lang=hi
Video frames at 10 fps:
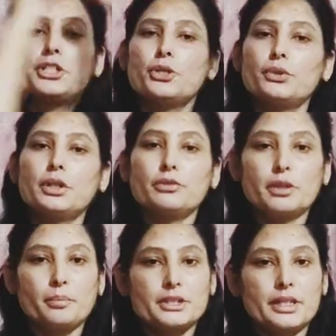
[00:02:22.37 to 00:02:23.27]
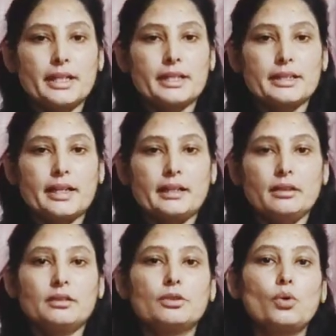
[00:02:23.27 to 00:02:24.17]
पीछे होता है उतना पीछे लेके जाएं
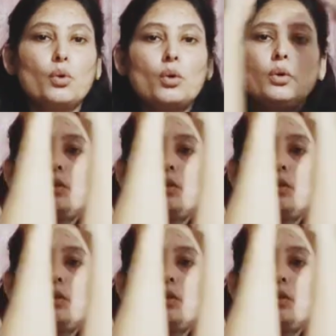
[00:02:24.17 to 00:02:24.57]
दो